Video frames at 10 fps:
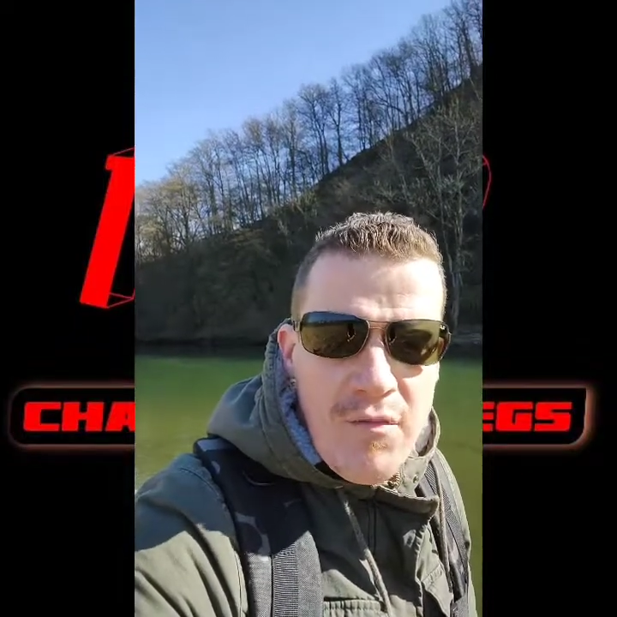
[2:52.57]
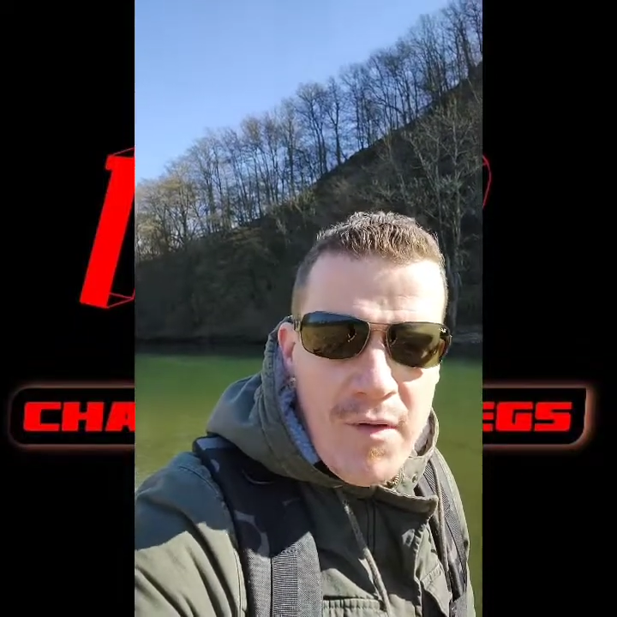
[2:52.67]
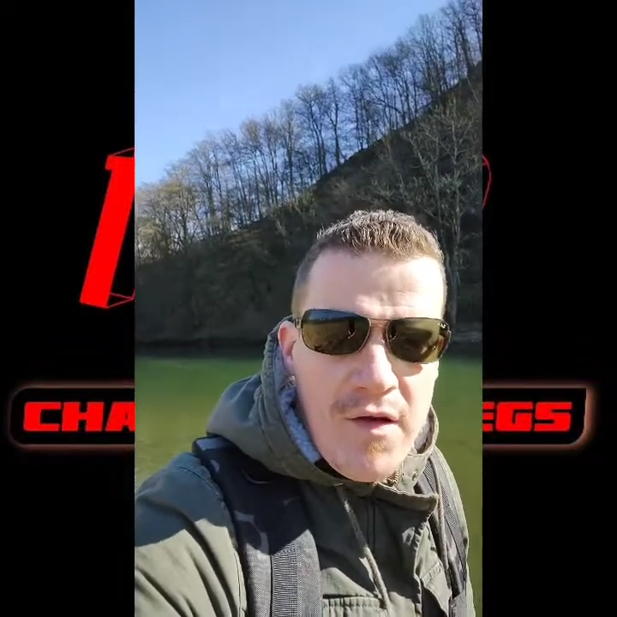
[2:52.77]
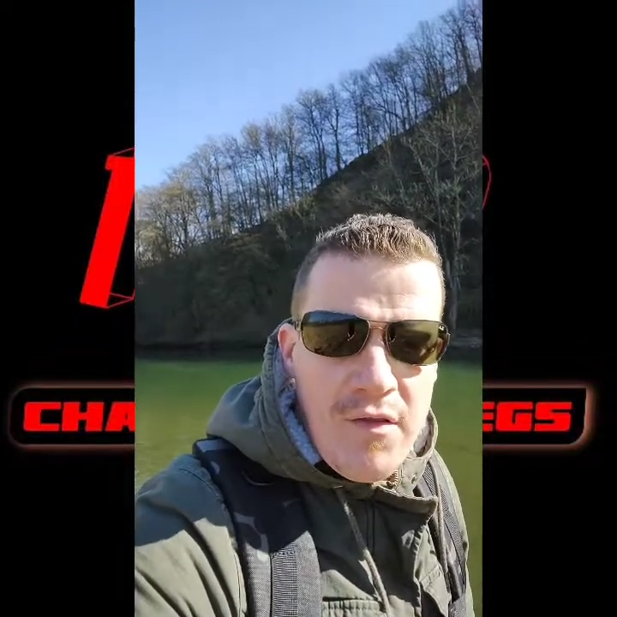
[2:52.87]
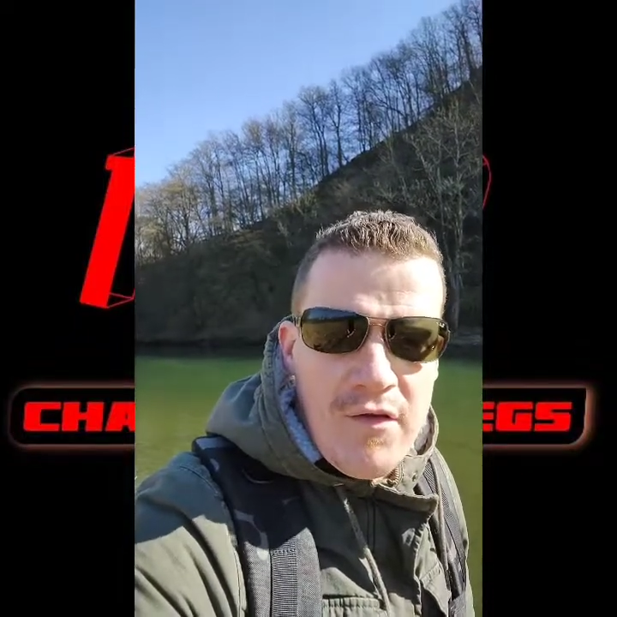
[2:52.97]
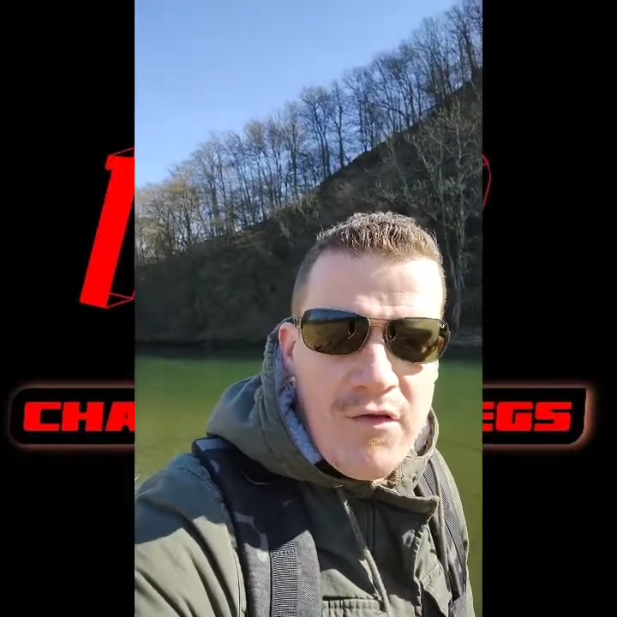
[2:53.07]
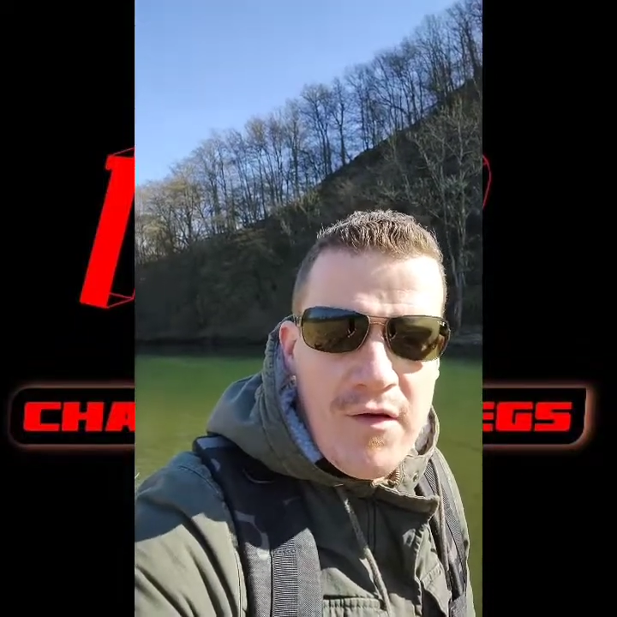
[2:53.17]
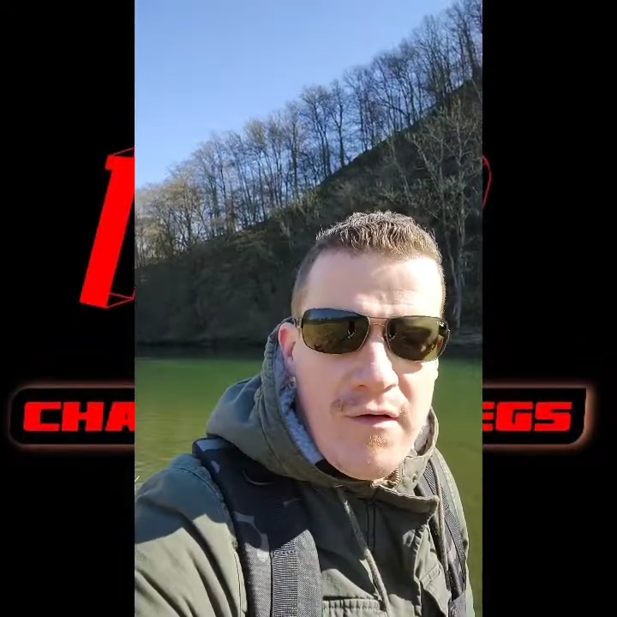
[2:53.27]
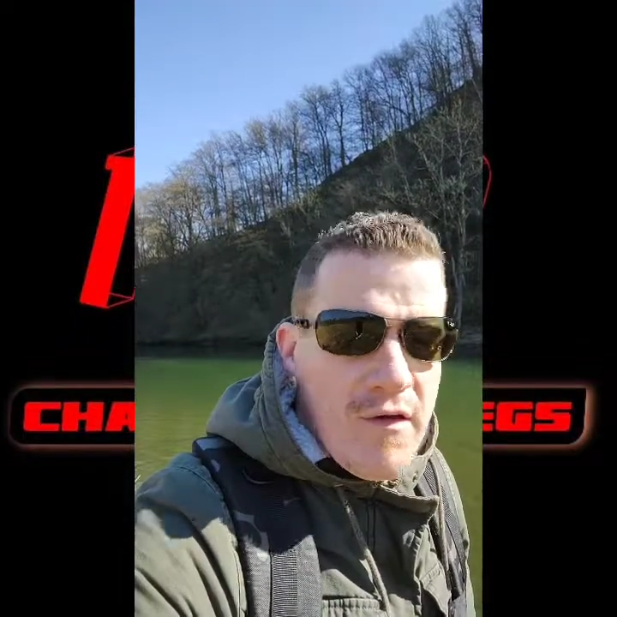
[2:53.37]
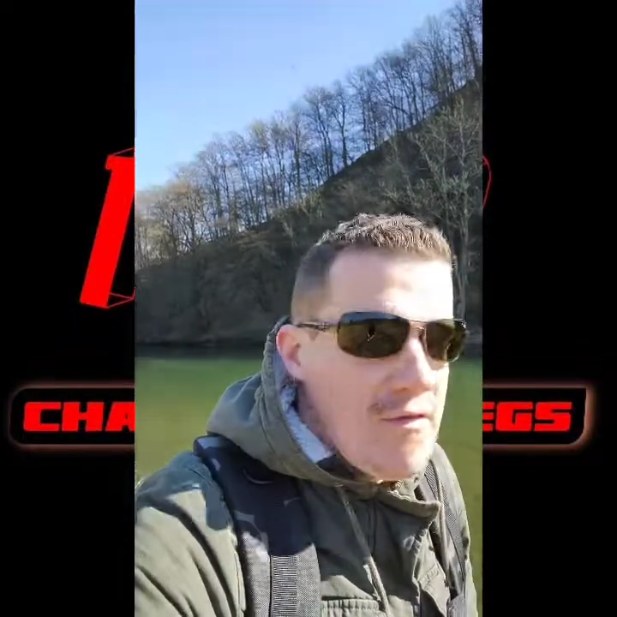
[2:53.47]
aus meiner Sicht.
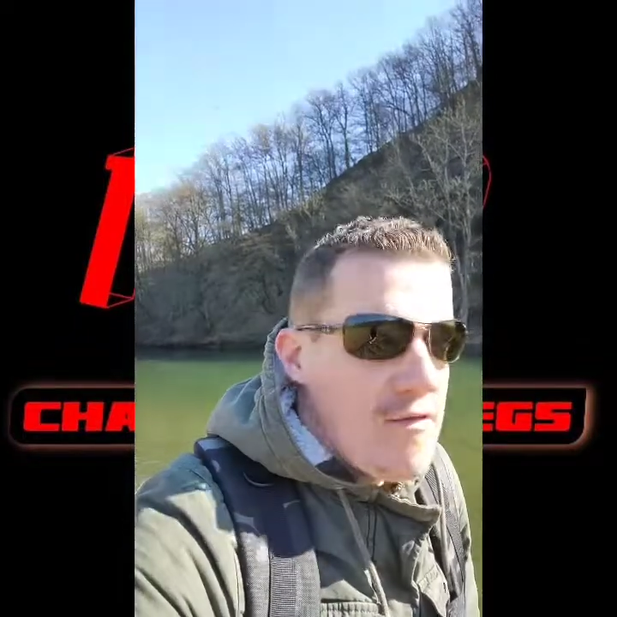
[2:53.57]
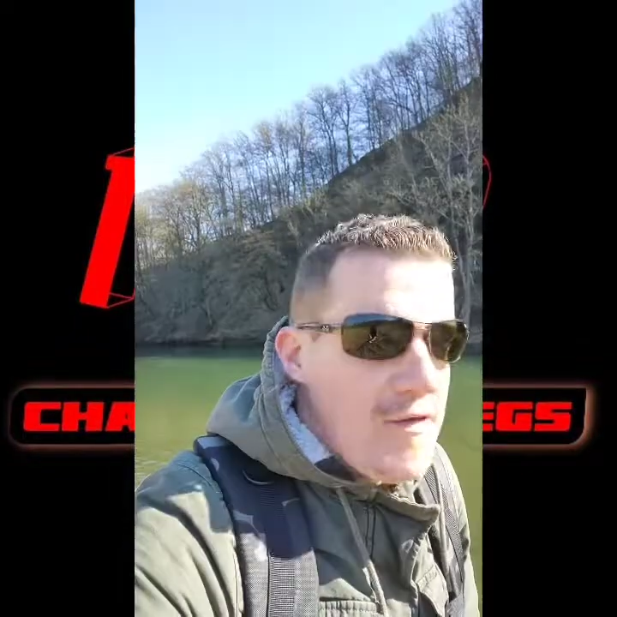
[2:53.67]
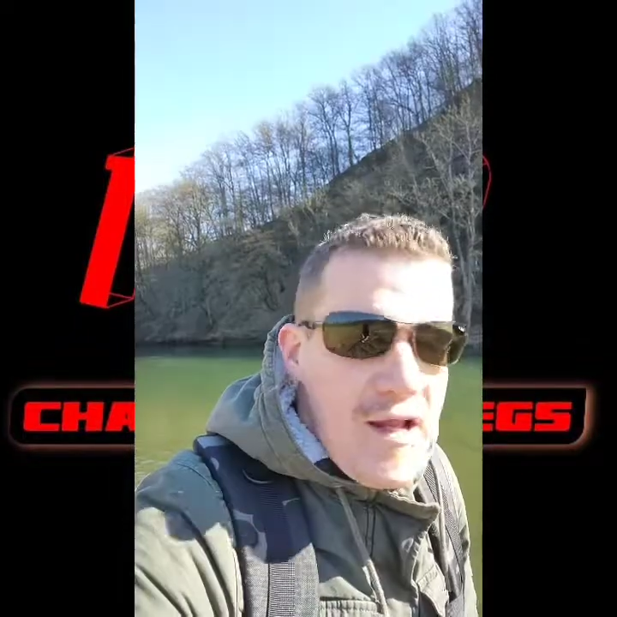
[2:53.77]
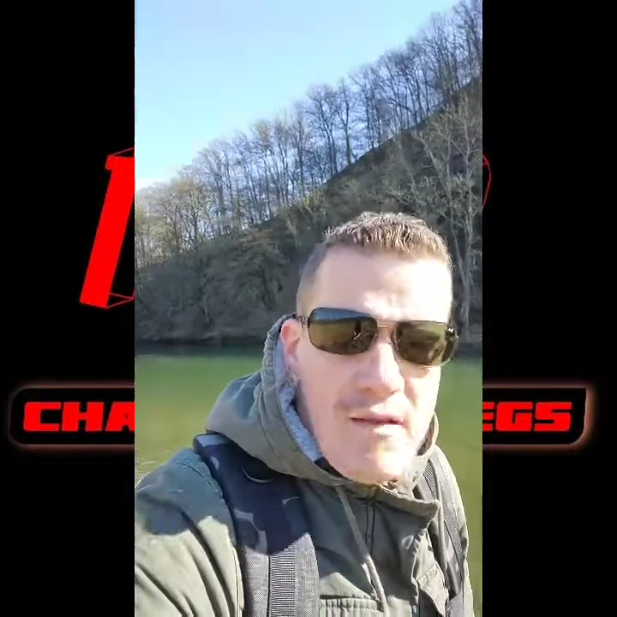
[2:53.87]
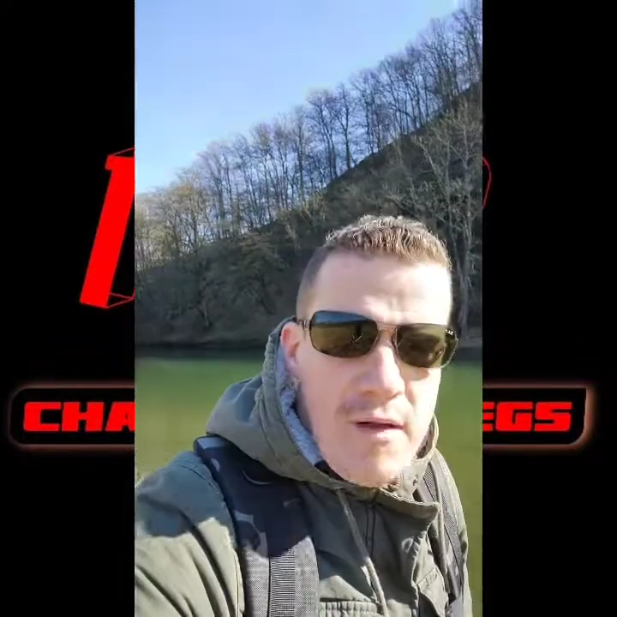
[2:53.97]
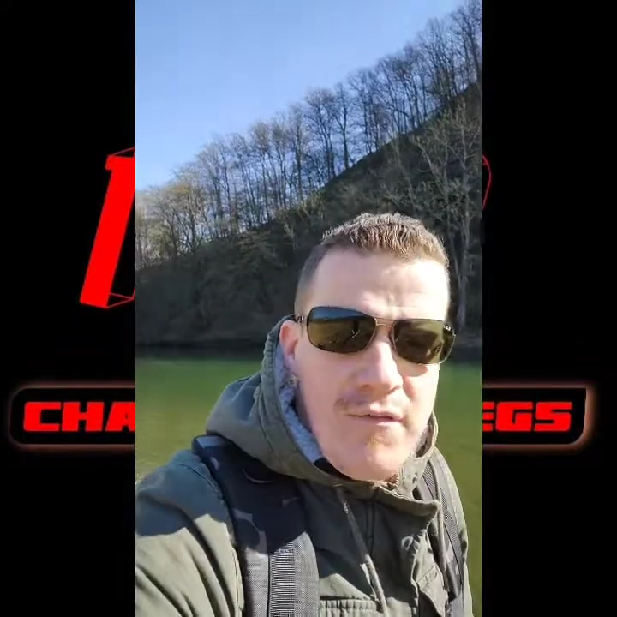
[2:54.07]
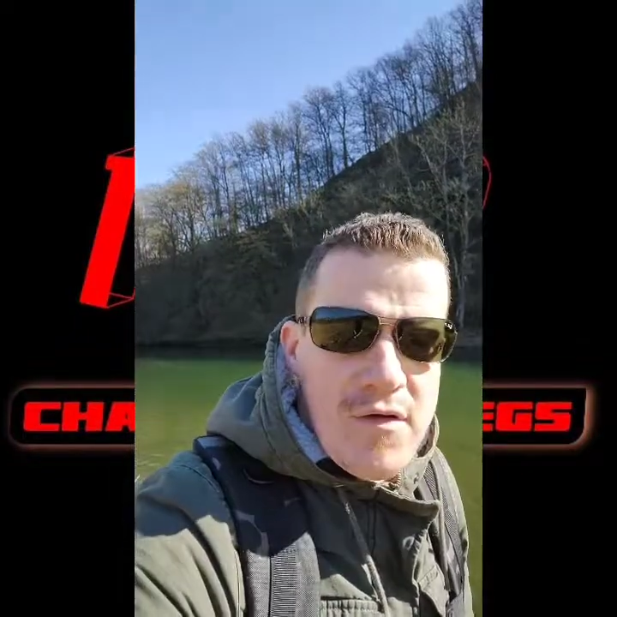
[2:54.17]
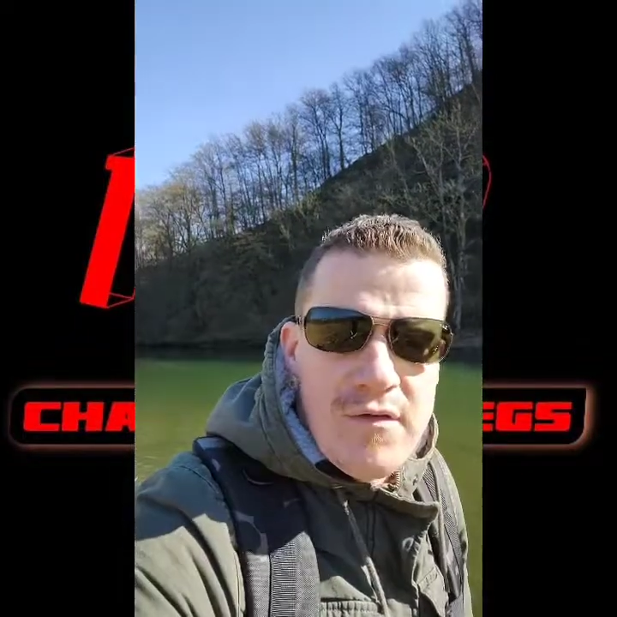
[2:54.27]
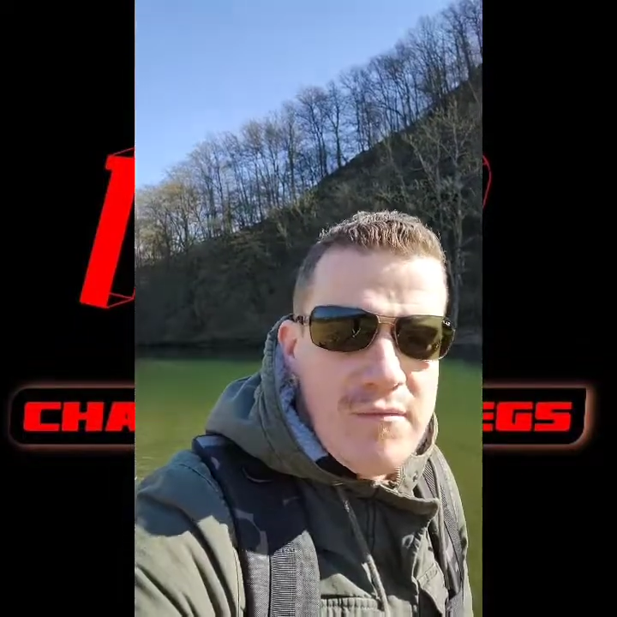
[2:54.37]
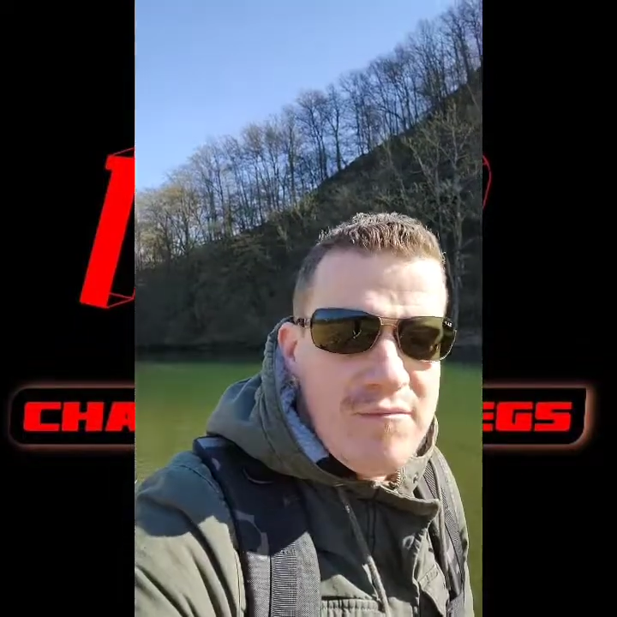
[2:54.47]
Das ist kein
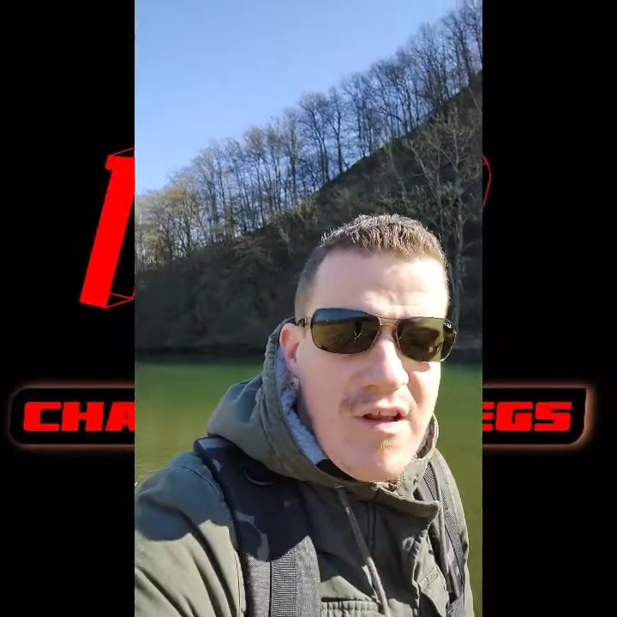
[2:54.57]
Zweifel.